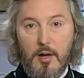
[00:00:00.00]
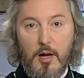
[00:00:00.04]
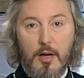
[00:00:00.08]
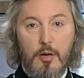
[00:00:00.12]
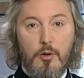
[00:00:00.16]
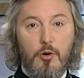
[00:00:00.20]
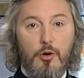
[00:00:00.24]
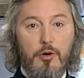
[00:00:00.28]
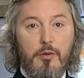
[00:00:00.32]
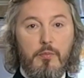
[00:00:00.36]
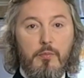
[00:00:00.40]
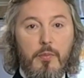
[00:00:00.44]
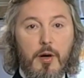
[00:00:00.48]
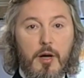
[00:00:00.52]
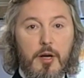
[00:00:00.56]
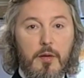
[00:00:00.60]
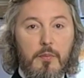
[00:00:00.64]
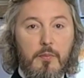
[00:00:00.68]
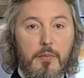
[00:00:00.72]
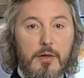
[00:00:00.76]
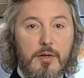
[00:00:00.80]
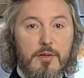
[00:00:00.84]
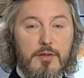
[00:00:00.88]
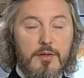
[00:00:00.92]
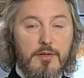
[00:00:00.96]
Какой
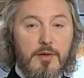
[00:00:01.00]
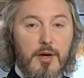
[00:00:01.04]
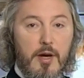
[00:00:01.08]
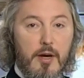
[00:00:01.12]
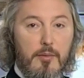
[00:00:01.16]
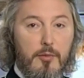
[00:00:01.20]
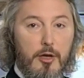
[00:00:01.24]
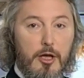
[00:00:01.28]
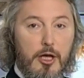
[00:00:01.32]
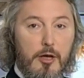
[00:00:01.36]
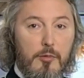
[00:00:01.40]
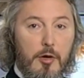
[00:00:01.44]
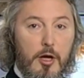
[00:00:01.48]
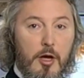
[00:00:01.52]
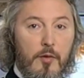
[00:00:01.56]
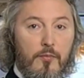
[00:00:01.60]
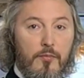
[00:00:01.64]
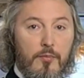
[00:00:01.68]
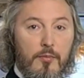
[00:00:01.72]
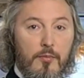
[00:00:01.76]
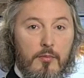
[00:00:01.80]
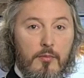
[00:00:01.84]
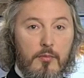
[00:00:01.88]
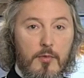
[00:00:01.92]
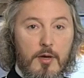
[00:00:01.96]
борьбы с демонами
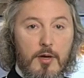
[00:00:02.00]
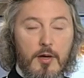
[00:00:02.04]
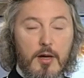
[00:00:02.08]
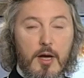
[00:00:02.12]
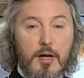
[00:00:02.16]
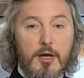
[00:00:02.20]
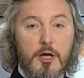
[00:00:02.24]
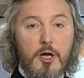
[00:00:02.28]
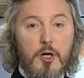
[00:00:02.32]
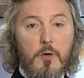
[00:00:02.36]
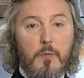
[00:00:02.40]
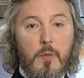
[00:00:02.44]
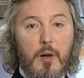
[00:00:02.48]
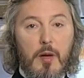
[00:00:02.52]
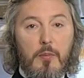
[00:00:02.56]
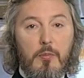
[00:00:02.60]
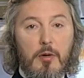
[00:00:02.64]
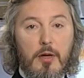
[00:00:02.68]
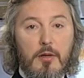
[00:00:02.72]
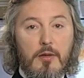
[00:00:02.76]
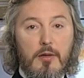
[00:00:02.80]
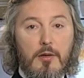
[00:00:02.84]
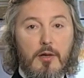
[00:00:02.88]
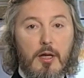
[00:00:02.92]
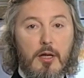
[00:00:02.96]
и каких
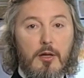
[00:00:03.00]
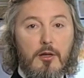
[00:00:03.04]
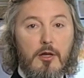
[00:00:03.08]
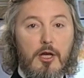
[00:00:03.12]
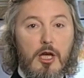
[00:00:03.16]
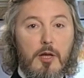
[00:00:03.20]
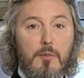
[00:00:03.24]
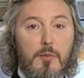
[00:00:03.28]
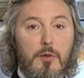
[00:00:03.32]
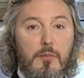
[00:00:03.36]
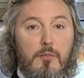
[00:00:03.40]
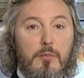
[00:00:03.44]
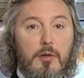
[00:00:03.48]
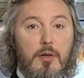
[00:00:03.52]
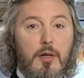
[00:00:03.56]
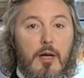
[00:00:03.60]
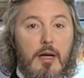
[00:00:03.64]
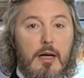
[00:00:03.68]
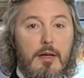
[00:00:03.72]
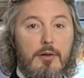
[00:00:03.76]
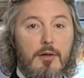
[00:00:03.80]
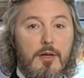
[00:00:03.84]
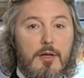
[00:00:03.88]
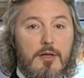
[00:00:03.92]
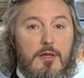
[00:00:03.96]
побед над ними
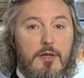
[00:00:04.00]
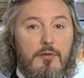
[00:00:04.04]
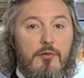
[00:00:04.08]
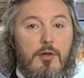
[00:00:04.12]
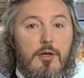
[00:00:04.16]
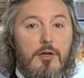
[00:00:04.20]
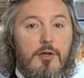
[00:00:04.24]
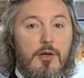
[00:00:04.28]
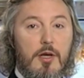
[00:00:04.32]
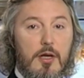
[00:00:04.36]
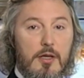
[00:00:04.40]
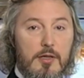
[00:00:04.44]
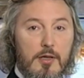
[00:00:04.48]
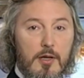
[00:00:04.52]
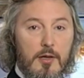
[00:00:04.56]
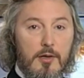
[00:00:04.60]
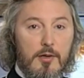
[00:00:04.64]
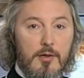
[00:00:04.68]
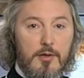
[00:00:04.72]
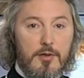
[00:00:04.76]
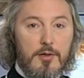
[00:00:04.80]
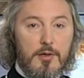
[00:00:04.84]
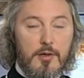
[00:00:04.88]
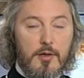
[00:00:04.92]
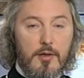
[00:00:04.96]
была она
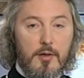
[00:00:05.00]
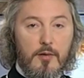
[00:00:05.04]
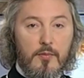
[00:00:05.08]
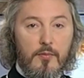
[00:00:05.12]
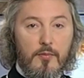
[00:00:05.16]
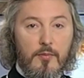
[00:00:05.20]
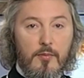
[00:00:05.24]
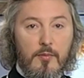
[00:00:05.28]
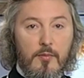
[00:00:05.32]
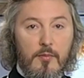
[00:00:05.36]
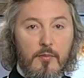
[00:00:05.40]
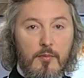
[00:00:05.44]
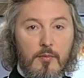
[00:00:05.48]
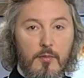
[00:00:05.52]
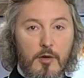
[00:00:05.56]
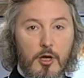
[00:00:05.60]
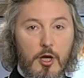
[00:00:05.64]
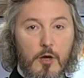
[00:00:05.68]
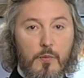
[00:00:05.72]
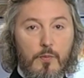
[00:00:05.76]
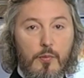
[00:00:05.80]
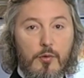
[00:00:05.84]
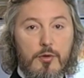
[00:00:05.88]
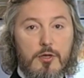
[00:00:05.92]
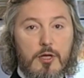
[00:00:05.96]
свидетельницей –
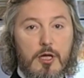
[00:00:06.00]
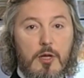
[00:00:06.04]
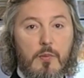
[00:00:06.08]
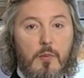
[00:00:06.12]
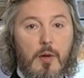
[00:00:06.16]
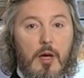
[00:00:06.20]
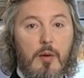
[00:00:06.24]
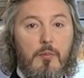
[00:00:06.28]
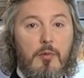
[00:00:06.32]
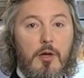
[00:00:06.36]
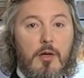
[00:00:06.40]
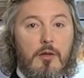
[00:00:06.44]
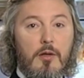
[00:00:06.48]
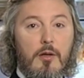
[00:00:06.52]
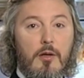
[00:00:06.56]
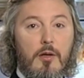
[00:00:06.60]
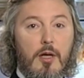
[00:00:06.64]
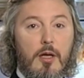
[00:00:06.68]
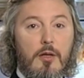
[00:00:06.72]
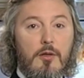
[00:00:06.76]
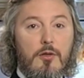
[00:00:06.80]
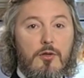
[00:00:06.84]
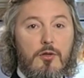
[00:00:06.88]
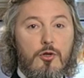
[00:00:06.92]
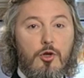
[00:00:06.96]
и после побед
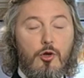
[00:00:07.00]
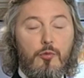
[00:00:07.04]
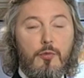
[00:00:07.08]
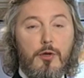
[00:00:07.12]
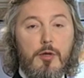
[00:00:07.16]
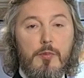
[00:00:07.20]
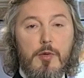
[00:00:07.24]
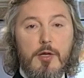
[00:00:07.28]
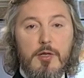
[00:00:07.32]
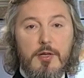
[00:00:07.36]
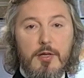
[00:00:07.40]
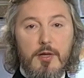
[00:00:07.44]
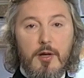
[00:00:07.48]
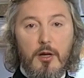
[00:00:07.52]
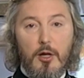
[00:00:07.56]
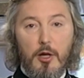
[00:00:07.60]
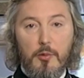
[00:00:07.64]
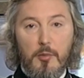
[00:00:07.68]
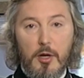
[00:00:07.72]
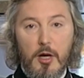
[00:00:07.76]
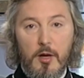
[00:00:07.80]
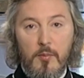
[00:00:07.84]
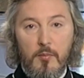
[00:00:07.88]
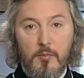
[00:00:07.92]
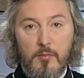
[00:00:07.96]
над темными
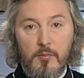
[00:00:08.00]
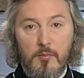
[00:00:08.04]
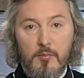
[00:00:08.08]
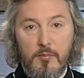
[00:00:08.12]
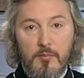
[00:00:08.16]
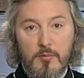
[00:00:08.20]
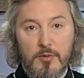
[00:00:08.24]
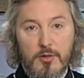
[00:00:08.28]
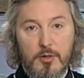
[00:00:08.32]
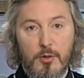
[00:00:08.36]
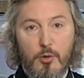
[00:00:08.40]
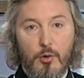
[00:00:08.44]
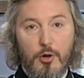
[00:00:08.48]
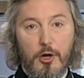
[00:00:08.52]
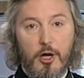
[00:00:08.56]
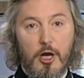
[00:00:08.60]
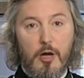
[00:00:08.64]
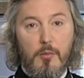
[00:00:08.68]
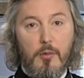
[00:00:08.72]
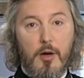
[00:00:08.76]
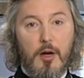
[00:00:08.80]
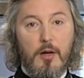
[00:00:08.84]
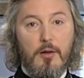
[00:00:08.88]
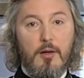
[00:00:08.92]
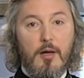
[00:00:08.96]
силами,
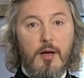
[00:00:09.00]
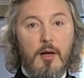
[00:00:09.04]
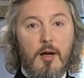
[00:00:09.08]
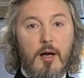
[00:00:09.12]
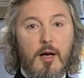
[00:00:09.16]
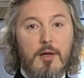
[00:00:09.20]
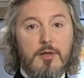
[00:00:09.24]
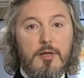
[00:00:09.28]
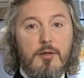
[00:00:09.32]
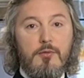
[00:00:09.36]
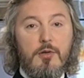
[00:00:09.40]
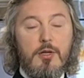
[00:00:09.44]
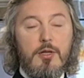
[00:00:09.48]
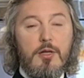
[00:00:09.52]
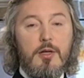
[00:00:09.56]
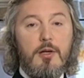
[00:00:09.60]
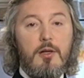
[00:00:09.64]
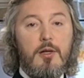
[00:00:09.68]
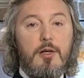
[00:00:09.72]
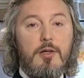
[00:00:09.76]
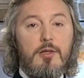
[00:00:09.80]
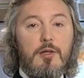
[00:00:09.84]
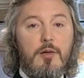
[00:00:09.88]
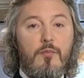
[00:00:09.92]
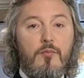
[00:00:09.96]
сколькими она
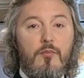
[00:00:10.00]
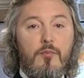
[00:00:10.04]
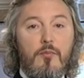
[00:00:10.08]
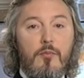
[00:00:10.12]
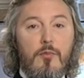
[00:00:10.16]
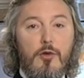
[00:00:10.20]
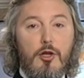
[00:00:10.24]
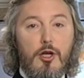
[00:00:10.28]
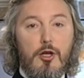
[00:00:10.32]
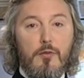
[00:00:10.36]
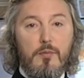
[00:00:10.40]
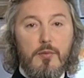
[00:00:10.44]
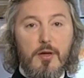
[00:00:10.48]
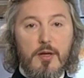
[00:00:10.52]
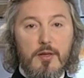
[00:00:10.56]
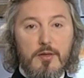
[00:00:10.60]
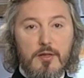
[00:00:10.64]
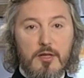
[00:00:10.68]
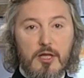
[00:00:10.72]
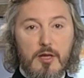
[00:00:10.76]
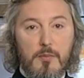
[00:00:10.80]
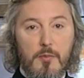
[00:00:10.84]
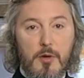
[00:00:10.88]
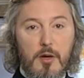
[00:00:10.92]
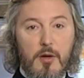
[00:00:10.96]
осветилась
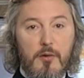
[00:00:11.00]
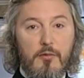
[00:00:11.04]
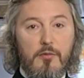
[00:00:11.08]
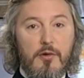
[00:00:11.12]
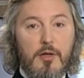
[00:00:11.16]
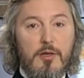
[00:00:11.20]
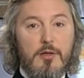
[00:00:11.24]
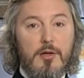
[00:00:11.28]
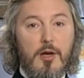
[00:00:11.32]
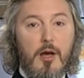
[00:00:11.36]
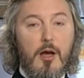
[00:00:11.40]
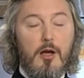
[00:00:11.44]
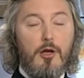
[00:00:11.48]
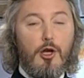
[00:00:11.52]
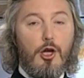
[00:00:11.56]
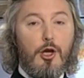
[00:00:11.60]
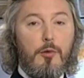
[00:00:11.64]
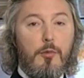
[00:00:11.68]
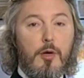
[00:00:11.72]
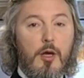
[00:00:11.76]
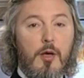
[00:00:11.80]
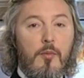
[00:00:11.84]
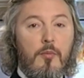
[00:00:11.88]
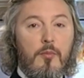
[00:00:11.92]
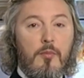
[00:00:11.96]
небесными
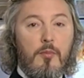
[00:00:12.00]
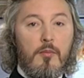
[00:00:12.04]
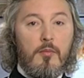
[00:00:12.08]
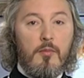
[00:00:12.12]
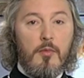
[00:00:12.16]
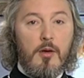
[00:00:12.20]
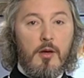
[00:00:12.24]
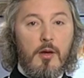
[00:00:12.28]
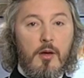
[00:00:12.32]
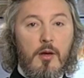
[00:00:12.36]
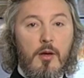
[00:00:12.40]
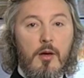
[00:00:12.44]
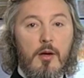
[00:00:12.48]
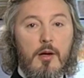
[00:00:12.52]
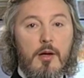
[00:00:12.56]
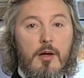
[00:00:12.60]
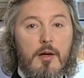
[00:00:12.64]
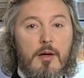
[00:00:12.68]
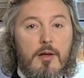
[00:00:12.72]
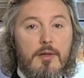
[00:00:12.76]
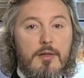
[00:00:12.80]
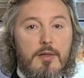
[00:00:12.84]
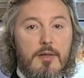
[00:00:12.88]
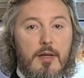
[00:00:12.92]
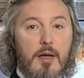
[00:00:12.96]
видениями и
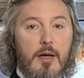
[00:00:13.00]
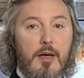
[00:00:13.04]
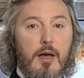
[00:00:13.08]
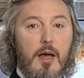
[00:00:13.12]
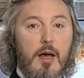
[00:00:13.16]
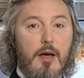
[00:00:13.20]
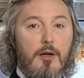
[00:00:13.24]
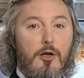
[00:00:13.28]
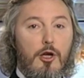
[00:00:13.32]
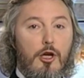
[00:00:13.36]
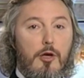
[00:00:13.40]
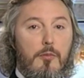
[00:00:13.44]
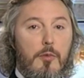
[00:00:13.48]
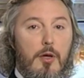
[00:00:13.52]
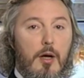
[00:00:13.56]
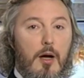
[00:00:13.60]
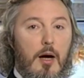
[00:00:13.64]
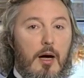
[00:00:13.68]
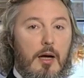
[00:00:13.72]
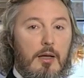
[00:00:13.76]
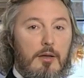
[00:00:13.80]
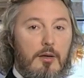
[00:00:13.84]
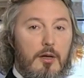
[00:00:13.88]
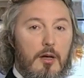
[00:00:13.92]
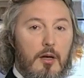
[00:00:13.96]
ликостояниями
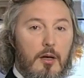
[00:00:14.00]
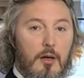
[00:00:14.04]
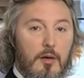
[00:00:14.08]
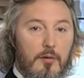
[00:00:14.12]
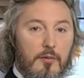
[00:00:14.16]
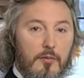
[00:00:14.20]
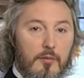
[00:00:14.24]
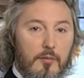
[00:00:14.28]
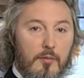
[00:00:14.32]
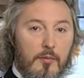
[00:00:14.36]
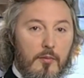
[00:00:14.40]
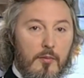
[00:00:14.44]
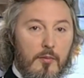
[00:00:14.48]
ангелов.